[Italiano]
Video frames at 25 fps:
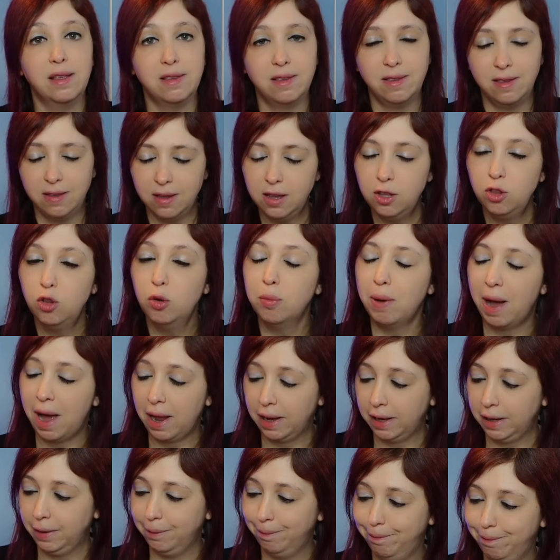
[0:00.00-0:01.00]
Sì
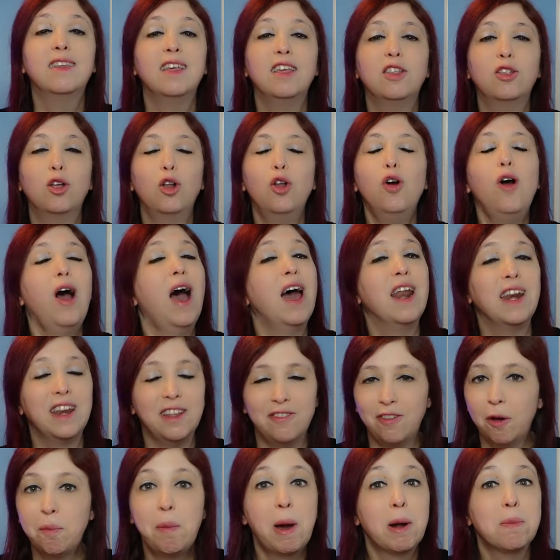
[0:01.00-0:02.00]
domani. Titolo
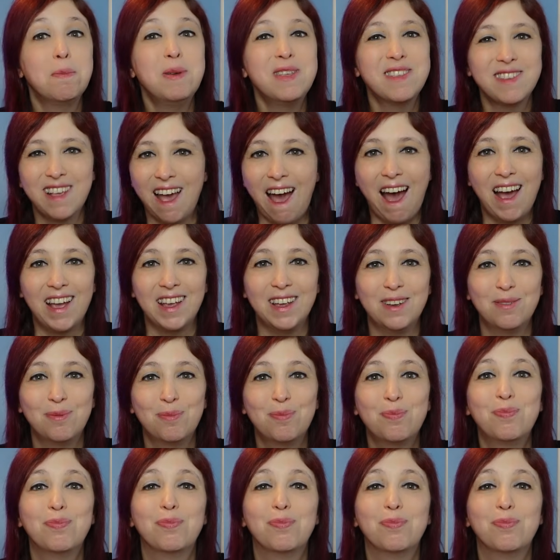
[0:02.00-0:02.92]
arriva Barbie Sky